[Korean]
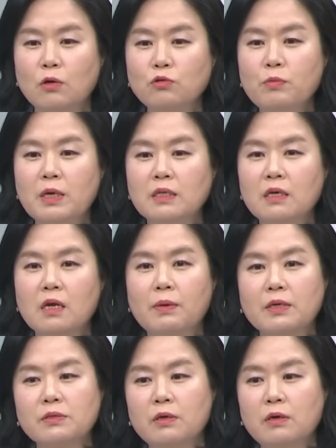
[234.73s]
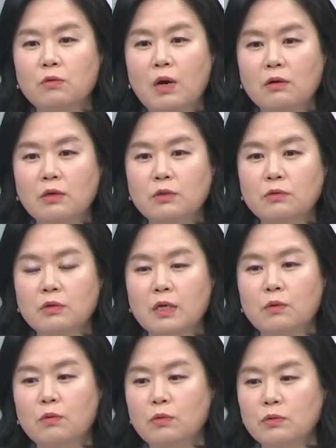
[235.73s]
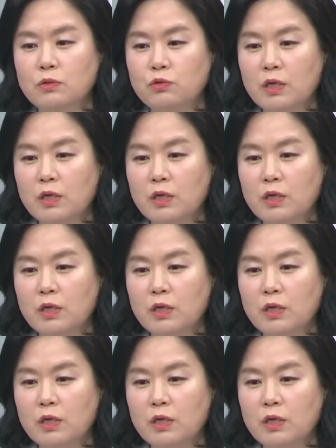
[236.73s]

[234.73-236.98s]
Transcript: 전후 맥락에 봐서 과거에도 그랬고